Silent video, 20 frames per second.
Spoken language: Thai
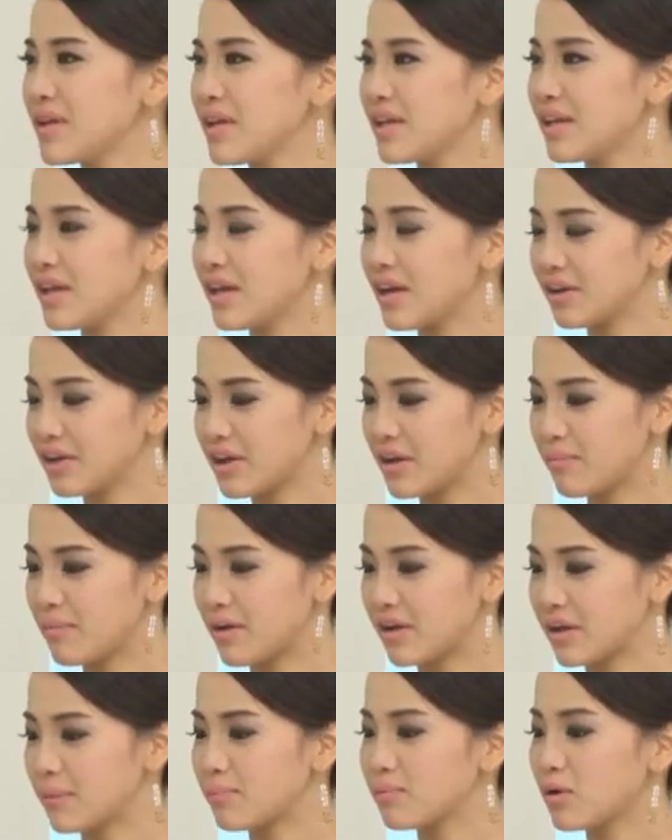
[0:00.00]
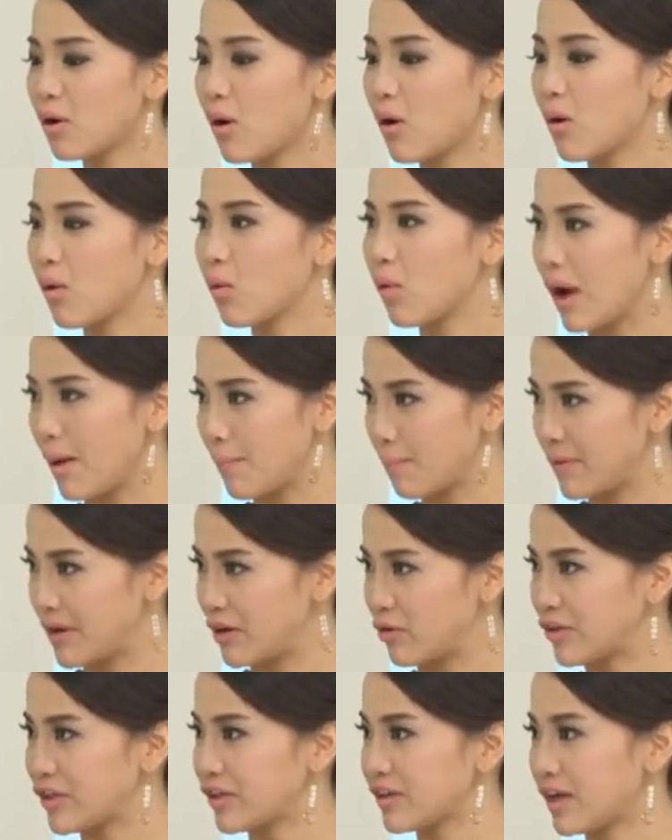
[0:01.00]
มีอะไรมารับรองความเป็น
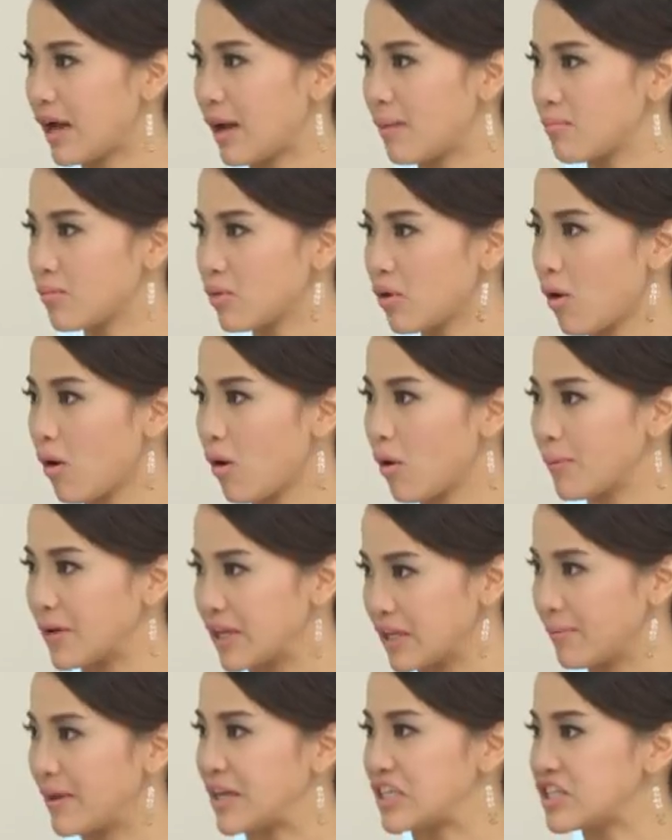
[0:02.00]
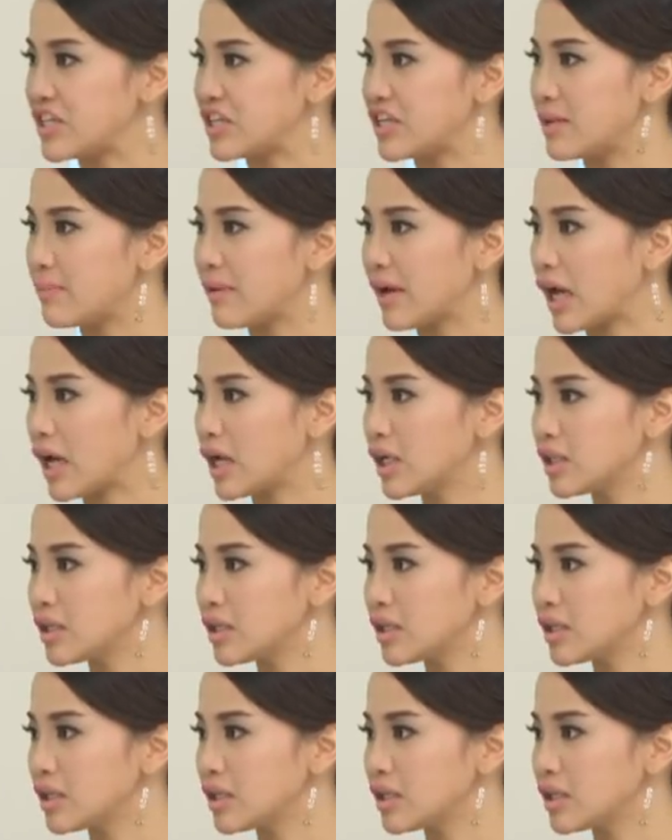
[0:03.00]
นวัตกรรมของผลิตภัณฑ์ชิ้นนี้ไหมคะอ